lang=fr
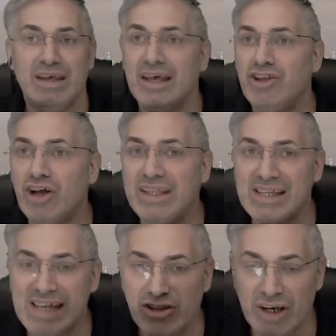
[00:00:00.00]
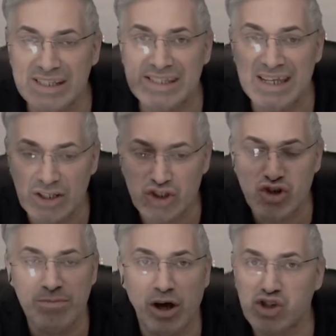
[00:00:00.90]
Il y a des atrocités qui se
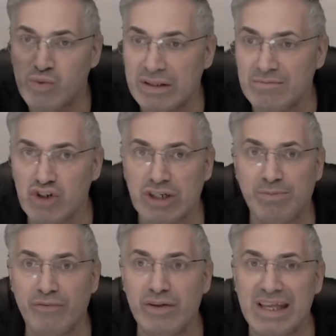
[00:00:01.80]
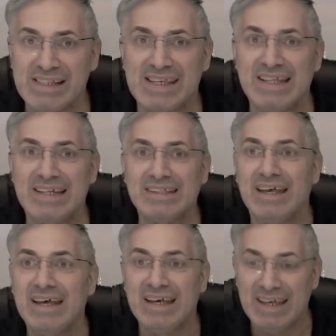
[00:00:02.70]
sont produites. Moi, je n'ai pas vu les élites
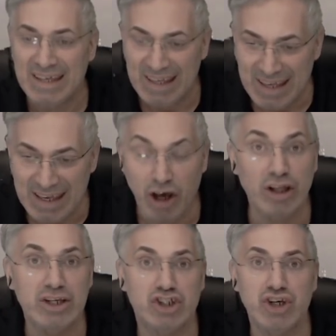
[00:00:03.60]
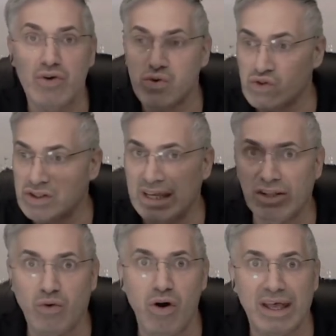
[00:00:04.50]
religieuses des
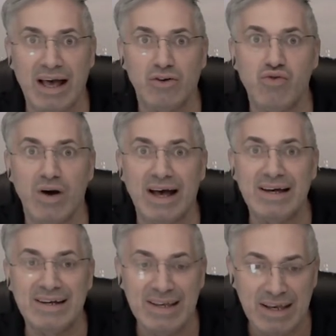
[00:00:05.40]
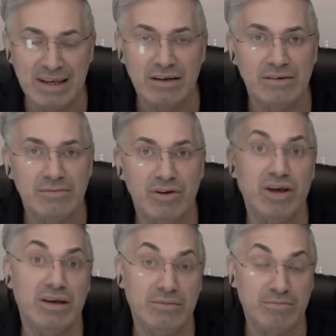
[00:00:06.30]
trois grands courants,
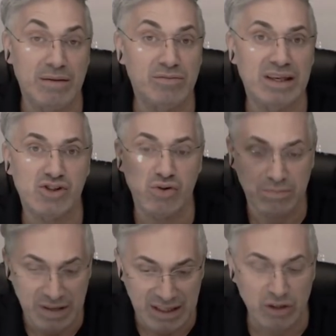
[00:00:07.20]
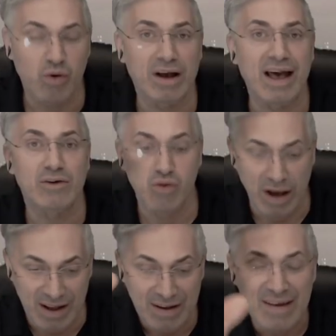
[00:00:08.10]
et même des autres, mais des trois grands
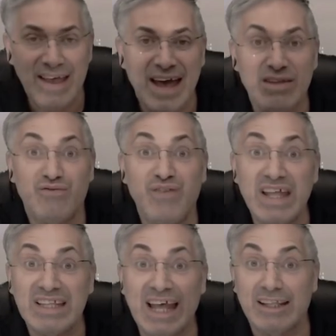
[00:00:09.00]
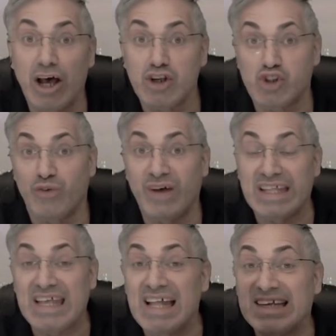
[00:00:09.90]
courants, être 24 heures sur
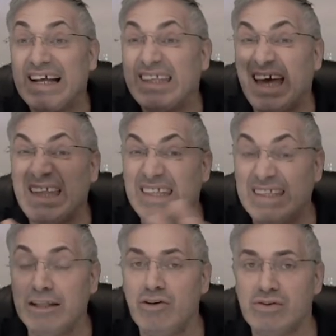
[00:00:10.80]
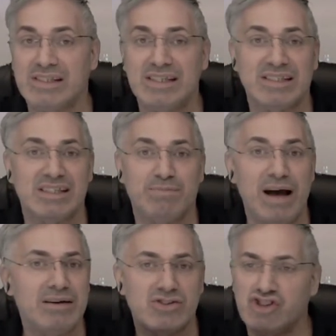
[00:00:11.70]
24 en train de dénoncer ce qui se
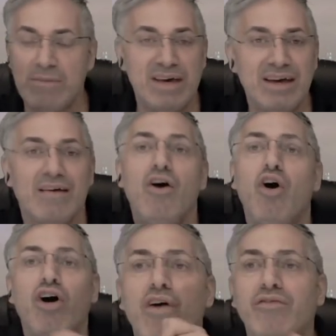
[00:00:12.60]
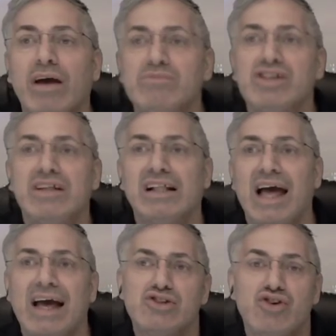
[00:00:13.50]
passe. Jamais. Oh, faire une petite
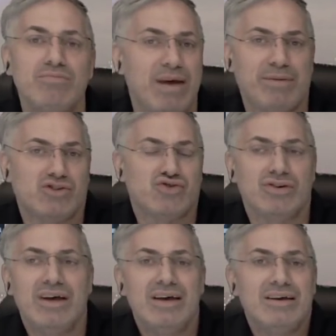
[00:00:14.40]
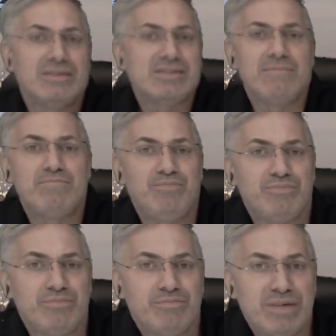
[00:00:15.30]
déclaration, puis après ça, c'est
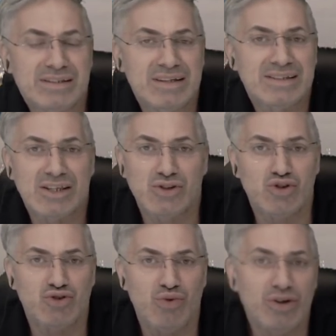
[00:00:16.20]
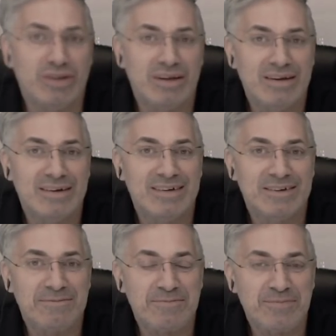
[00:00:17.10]
business as usual.
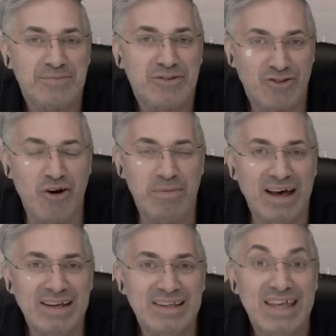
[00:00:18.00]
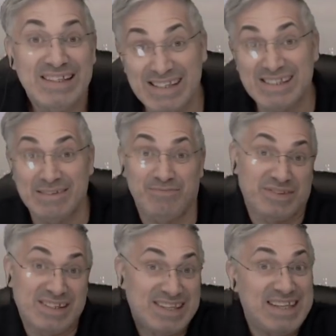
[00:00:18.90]
Tu comprends?
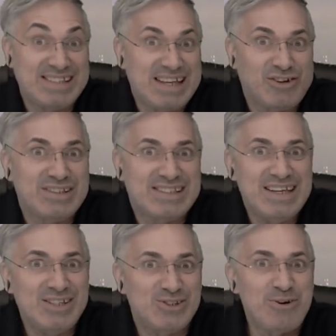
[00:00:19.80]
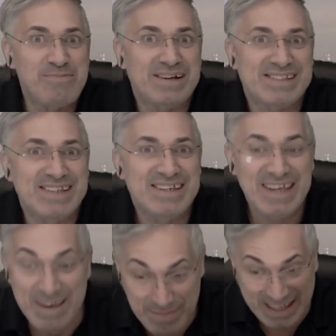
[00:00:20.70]
C'est des atrocités qui se sont passées,
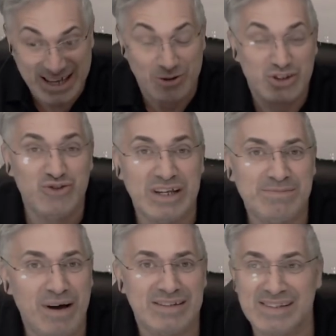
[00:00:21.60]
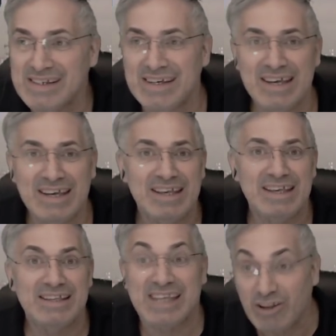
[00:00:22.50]
puis qui continuent à se passer.
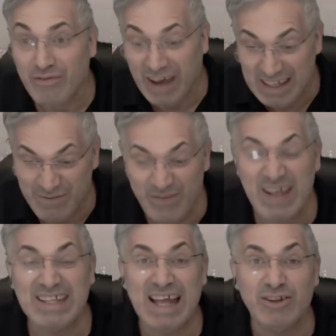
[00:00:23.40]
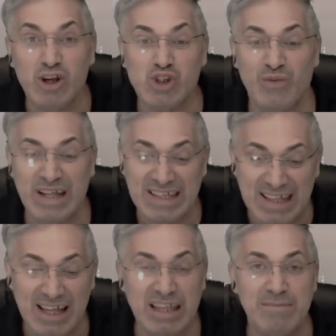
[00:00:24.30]
Ça devrait être 24 heures sur 24
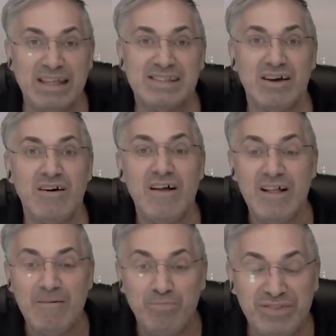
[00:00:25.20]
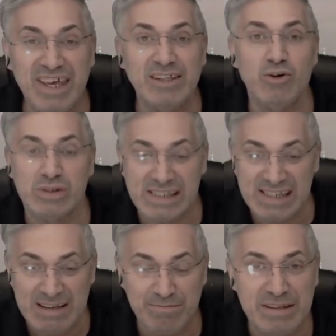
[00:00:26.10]
dans les médias,
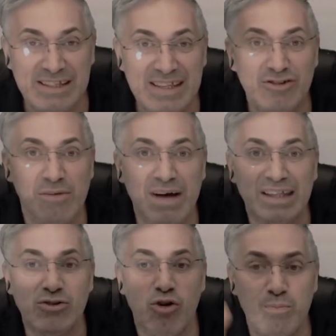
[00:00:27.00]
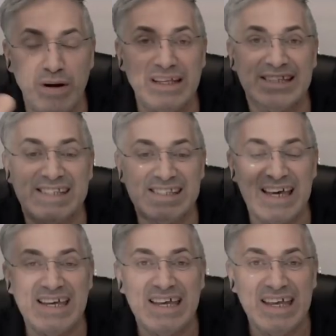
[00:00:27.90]
dénoncer, puis demander aux
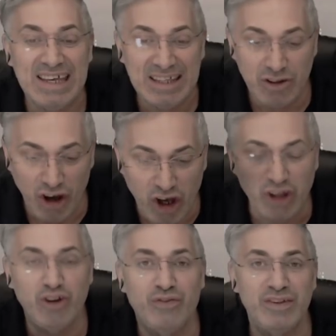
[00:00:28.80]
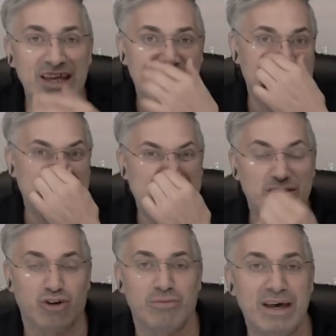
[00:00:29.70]
politiciens de redevenir des
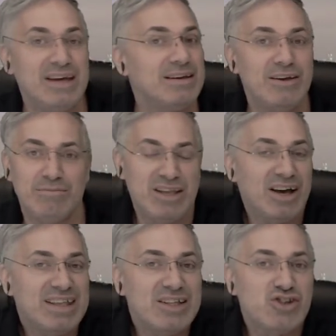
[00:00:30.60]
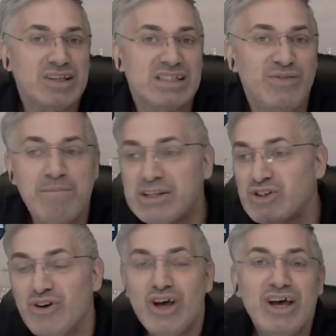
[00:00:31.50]
êtres humains. Mais il n'y a rien de ça qui se fait parce
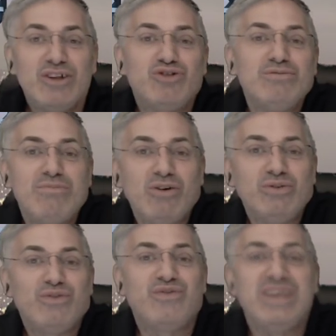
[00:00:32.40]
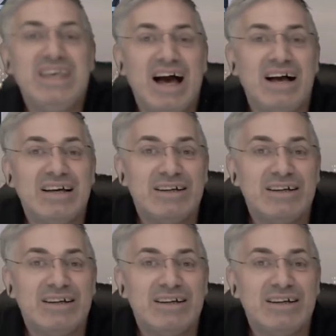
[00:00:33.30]
que tout le monde vit en